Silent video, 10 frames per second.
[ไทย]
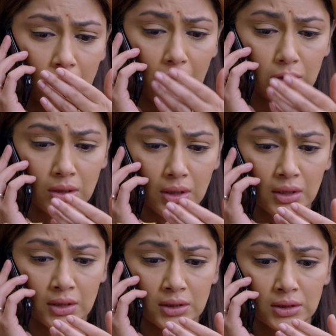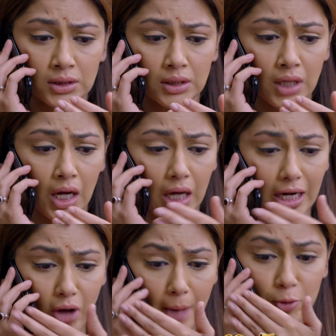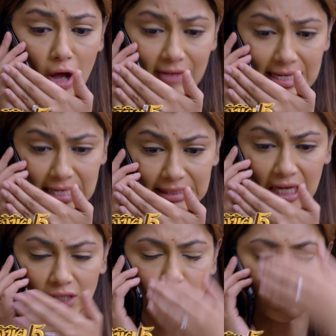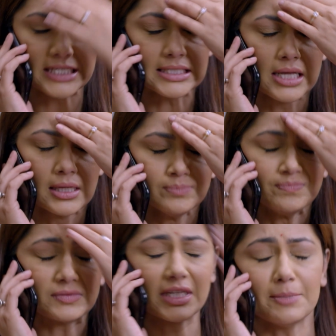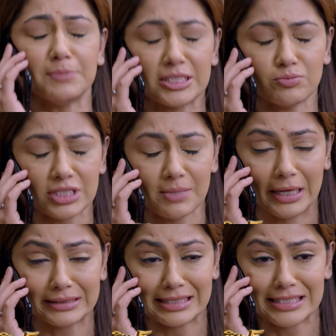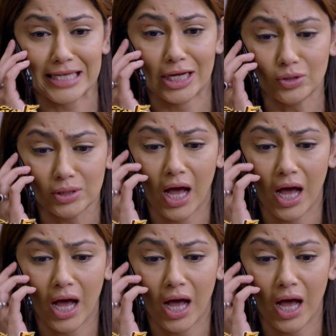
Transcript: ฮัลโหล ฮัลโหล ได้ยินฉันไหมคะ นี่ พูดกับฉันสิ ฮัลโหล